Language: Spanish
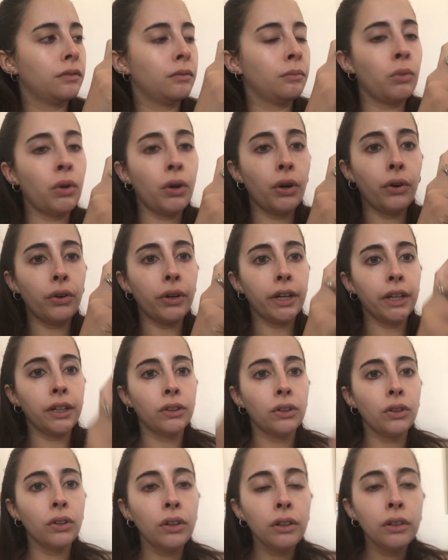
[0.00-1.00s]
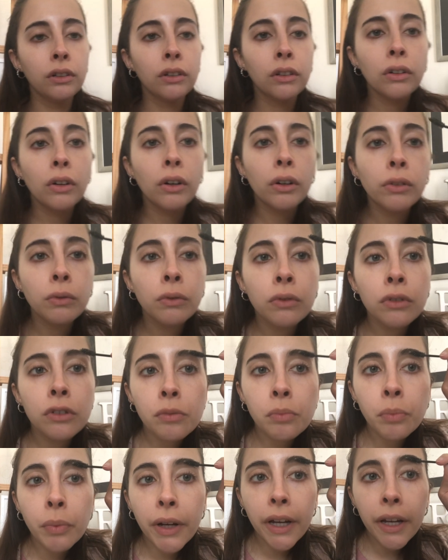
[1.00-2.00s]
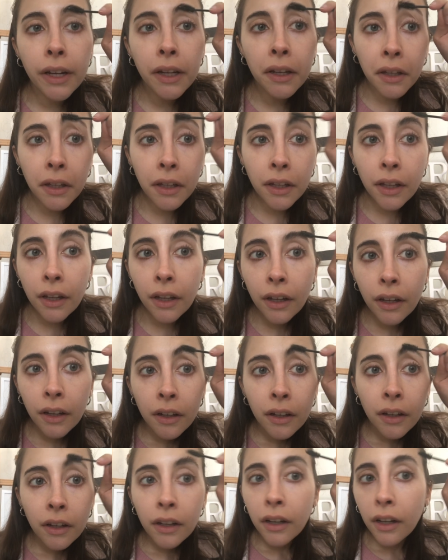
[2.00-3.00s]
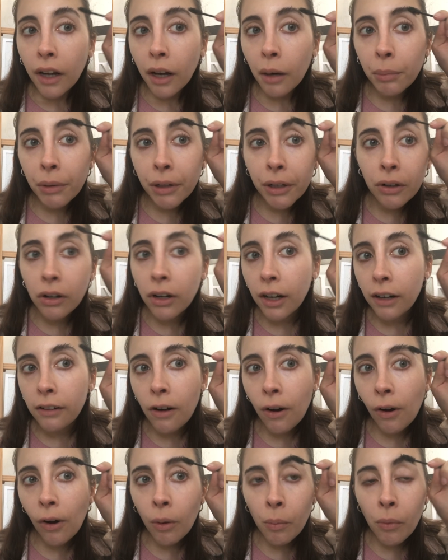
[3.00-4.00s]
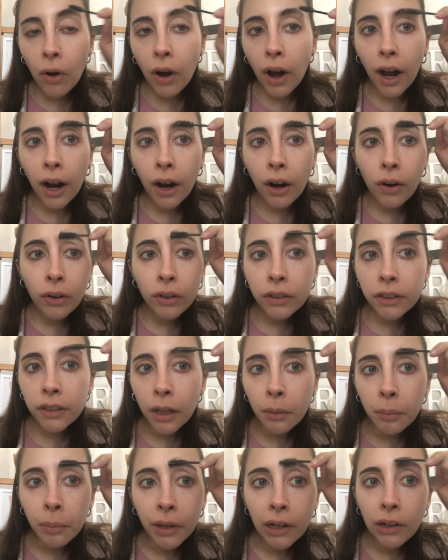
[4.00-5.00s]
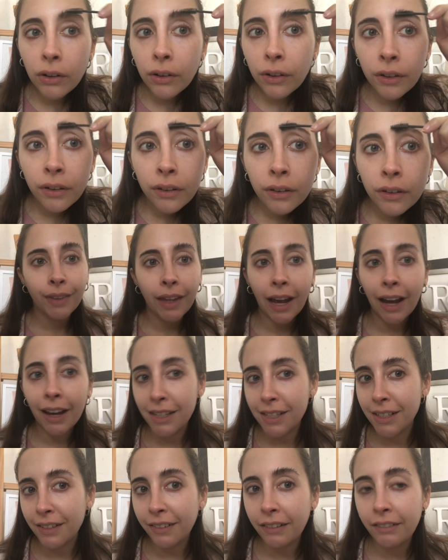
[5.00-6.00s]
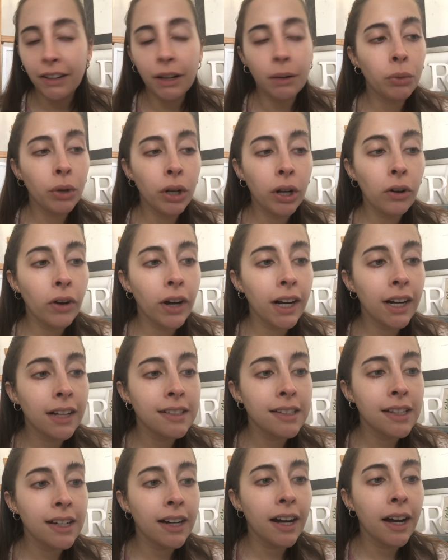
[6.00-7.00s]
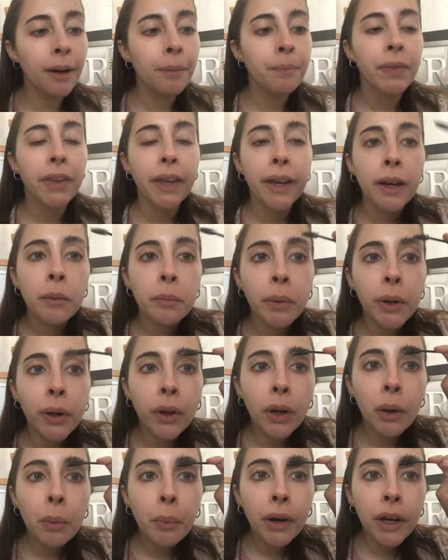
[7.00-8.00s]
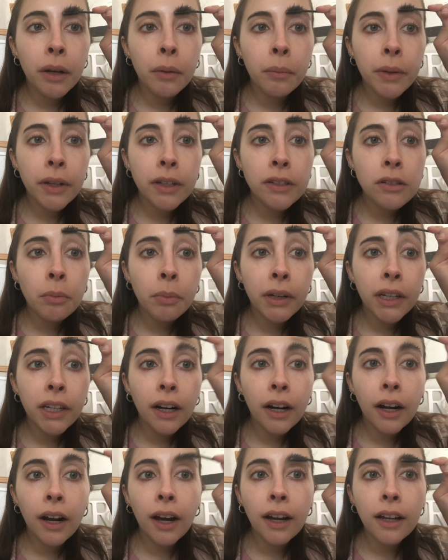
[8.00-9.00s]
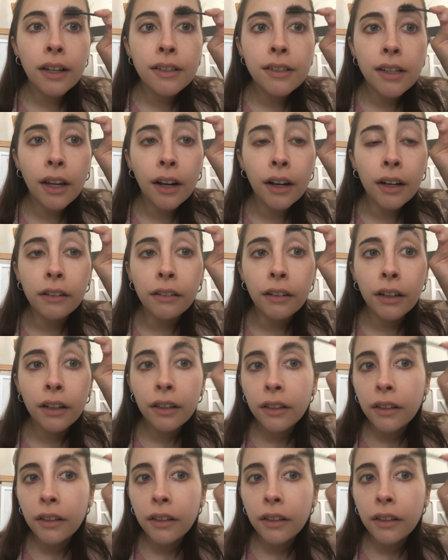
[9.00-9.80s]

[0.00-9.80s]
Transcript: Mojo esto con un spray y aplico el jabón como a contrapelo. Ya ahí se va a ver muy loca la ceja, pero después empiezo a peinar hacia arriba.